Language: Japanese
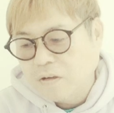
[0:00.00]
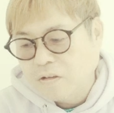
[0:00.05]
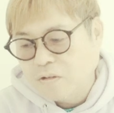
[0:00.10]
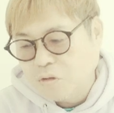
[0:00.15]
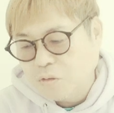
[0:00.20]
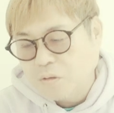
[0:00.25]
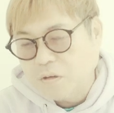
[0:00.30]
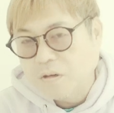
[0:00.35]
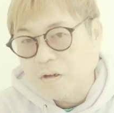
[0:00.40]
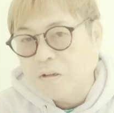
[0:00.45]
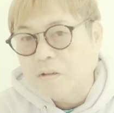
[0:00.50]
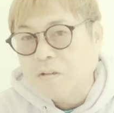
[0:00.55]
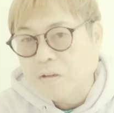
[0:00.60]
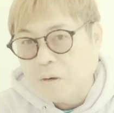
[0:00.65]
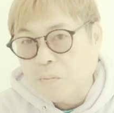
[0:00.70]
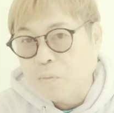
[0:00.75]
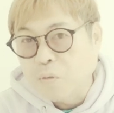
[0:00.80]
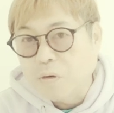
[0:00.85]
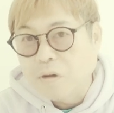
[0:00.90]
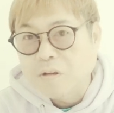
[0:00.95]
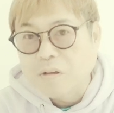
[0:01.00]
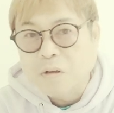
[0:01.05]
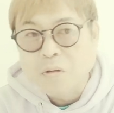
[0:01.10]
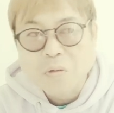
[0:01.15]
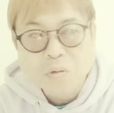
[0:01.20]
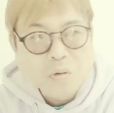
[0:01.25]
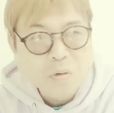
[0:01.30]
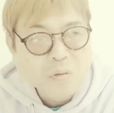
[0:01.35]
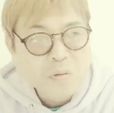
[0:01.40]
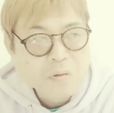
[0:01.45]
一緒じゃないですか、モネちゃん
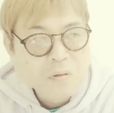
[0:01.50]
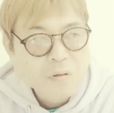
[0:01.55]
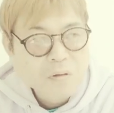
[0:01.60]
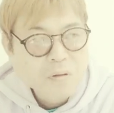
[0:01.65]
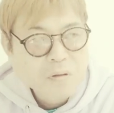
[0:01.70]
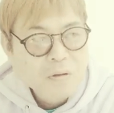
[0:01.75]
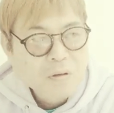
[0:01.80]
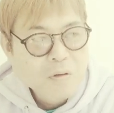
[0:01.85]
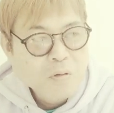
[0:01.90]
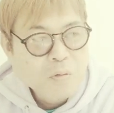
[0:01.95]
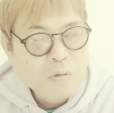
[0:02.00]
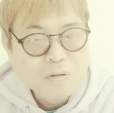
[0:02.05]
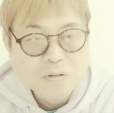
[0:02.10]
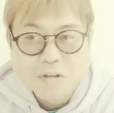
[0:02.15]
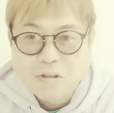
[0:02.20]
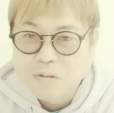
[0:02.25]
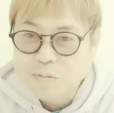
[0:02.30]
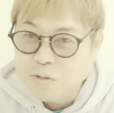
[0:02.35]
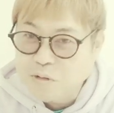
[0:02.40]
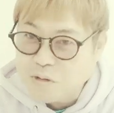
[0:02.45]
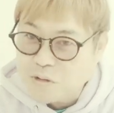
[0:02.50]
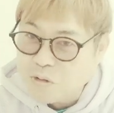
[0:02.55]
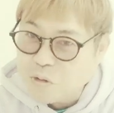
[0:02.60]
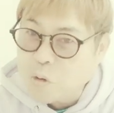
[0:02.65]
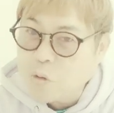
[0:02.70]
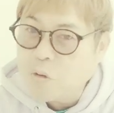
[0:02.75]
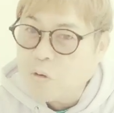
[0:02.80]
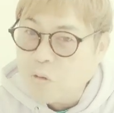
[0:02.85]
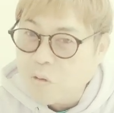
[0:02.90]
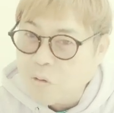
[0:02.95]
と。これ事務
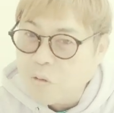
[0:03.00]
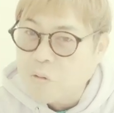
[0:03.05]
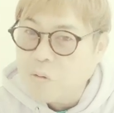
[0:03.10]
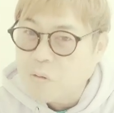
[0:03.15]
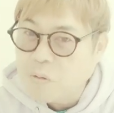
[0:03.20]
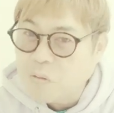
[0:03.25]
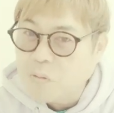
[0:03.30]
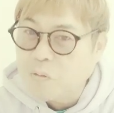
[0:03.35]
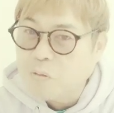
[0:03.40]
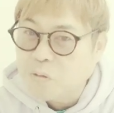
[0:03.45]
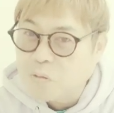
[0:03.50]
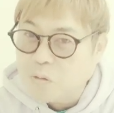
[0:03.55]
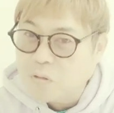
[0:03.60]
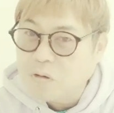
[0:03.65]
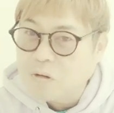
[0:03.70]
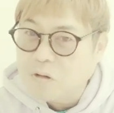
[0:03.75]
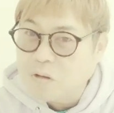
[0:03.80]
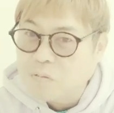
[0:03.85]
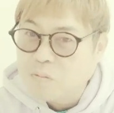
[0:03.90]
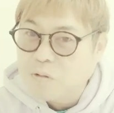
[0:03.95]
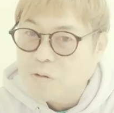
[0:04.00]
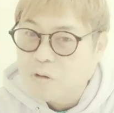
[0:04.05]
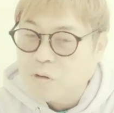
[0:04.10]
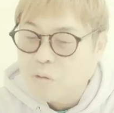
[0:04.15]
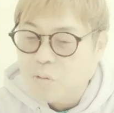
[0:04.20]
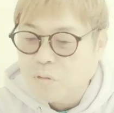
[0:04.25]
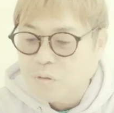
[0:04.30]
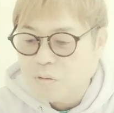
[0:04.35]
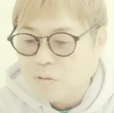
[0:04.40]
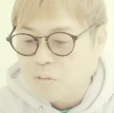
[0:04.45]
所の本当に
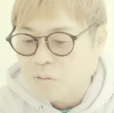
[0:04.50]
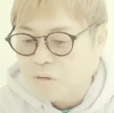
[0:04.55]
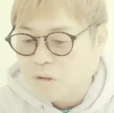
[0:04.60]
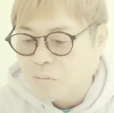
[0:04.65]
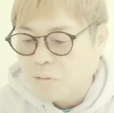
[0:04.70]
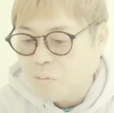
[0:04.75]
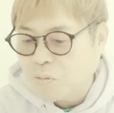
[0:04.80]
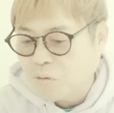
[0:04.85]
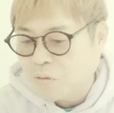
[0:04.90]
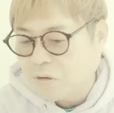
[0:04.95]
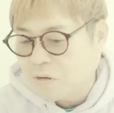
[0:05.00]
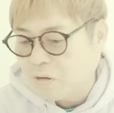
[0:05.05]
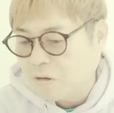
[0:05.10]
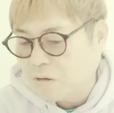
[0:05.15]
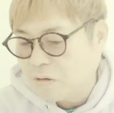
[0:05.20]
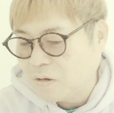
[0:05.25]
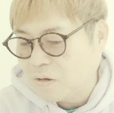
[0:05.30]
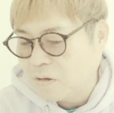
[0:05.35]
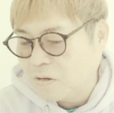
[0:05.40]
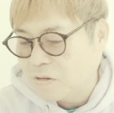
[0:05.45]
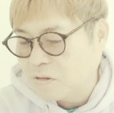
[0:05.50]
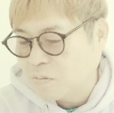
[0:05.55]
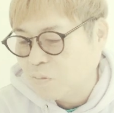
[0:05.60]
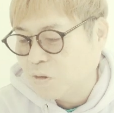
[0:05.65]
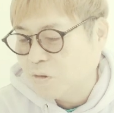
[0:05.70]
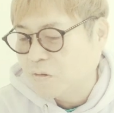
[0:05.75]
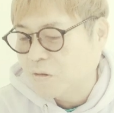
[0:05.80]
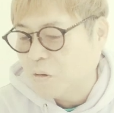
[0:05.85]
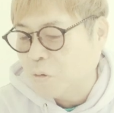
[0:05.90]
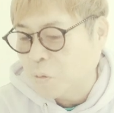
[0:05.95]
教育の賜物な気がし
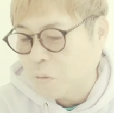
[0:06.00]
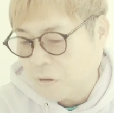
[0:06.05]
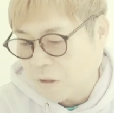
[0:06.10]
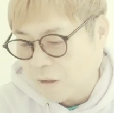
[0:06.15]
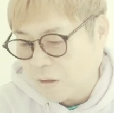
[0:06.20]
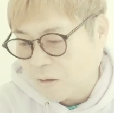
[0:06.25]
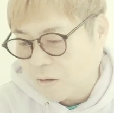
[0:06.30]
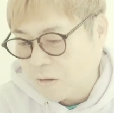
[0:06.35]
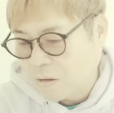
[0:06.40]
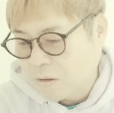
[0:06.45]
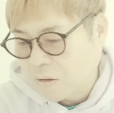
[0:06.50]
ますけどね。